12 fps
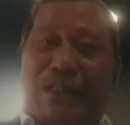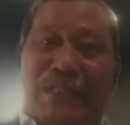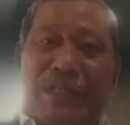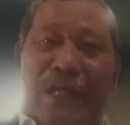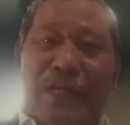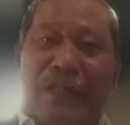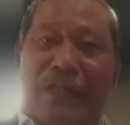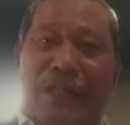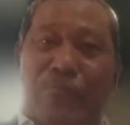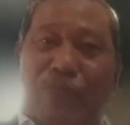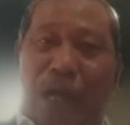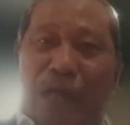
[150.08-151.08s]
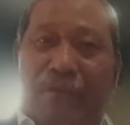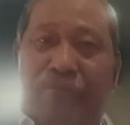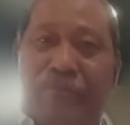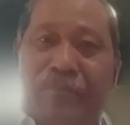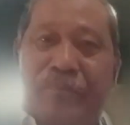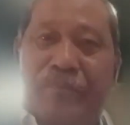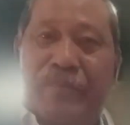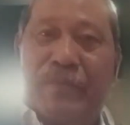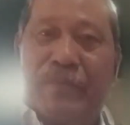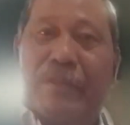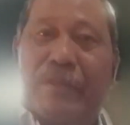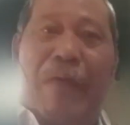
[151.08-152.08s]
saja yang kita muat?
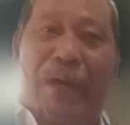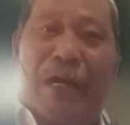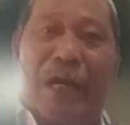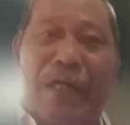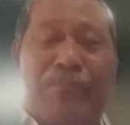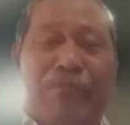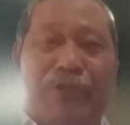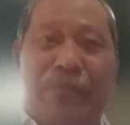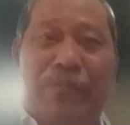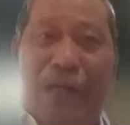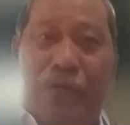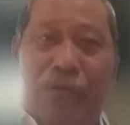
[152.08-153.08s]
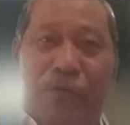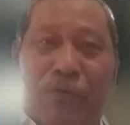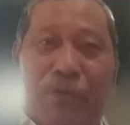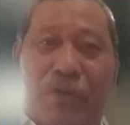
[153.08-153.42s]
Apakah ada bukti baru?